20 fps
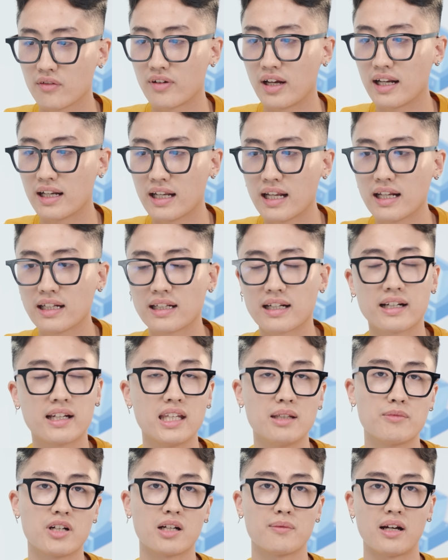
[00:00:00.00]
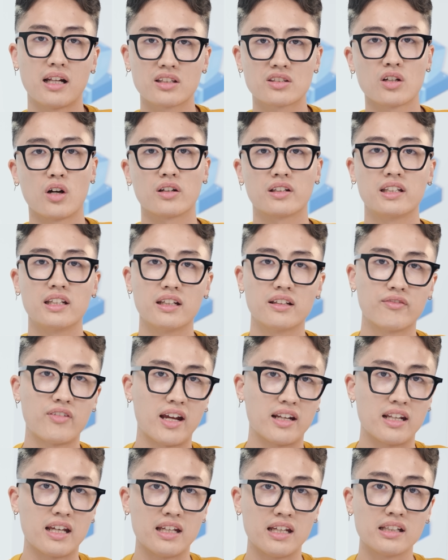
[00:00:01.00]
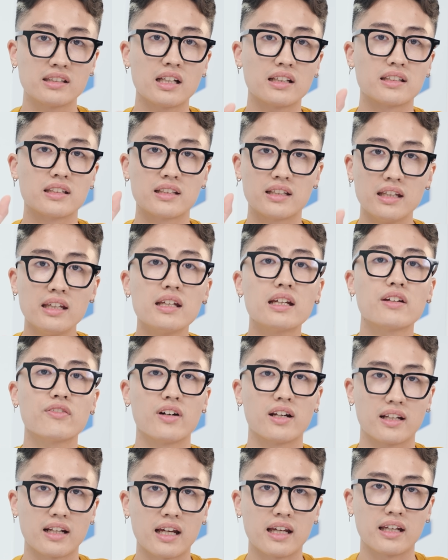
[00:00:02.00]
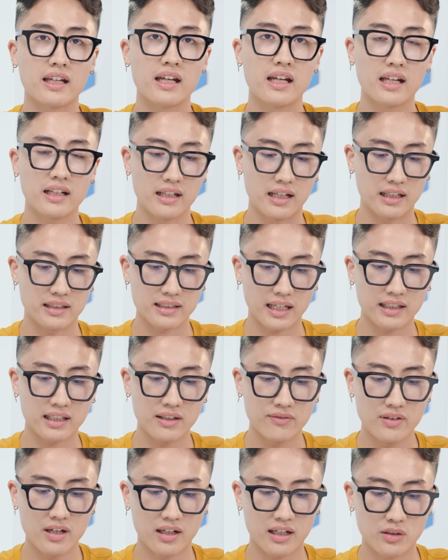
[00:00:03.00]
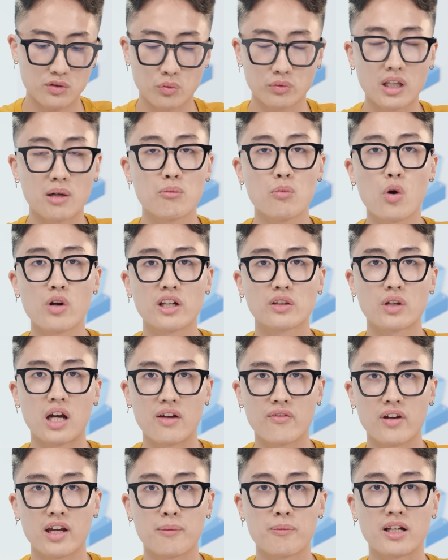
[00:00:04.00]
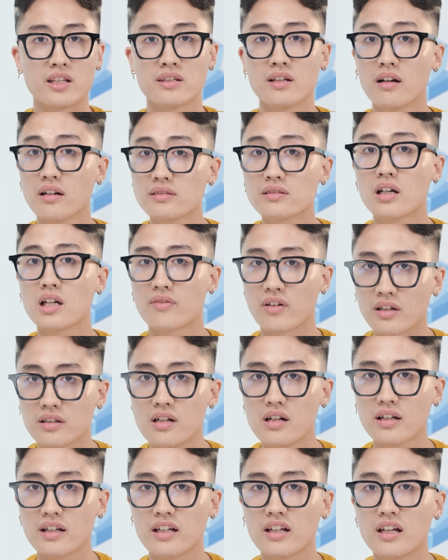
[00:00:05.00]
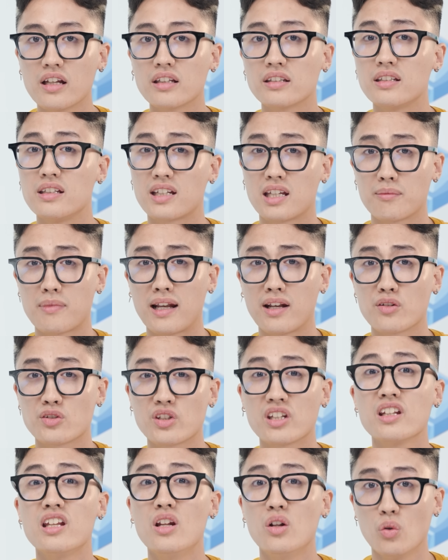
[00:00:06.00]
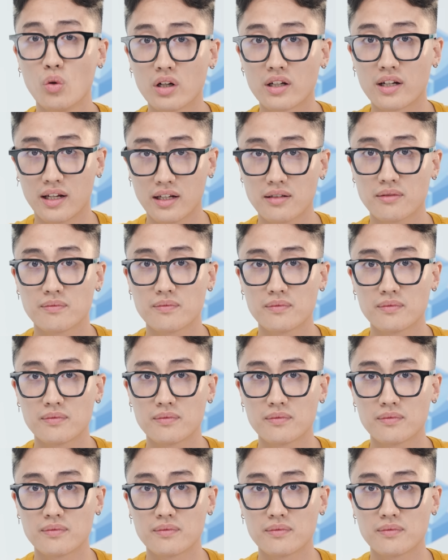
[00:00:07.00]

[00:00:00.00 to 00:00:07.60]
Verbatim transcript: Vậy nên là khi mà các bạn chọn ý phải để ý thật kỹ cái phần này để tránh cái việc là chúng ta mua điện thoại về mà nhỡ rơi vào nước ý thì cái máy này sẽ đi luôn đấy.